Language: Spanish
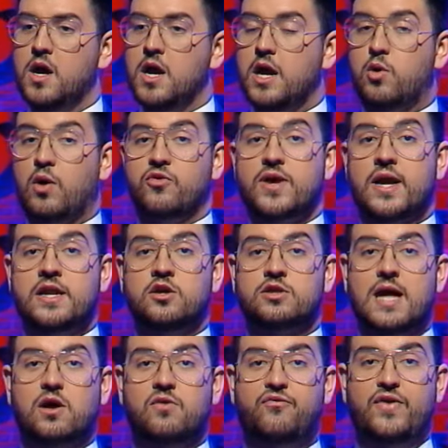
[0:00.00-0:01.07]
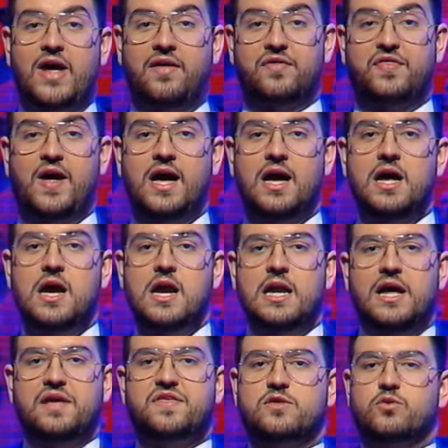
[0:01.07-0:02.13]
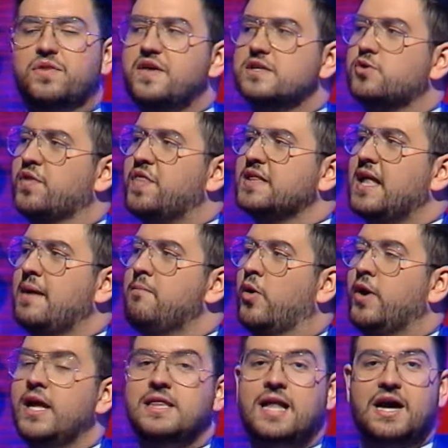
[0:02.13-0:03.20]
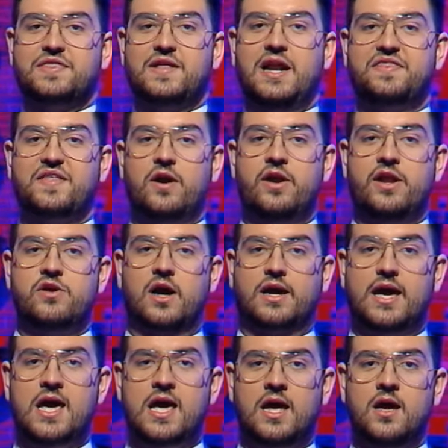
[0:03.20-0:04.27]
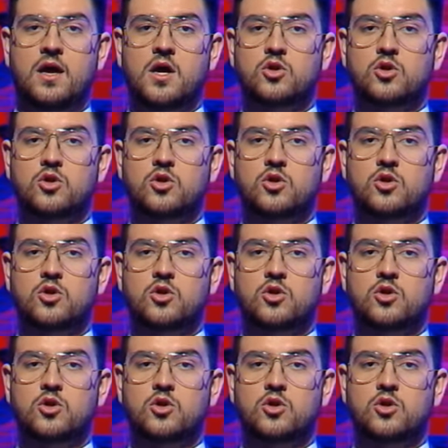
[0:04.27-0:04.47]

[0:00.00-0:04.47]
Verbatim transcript: Y cuando ya el niño te da confianza, le dices tú esas cosas tan bonitas que se le dice a los niños aquí.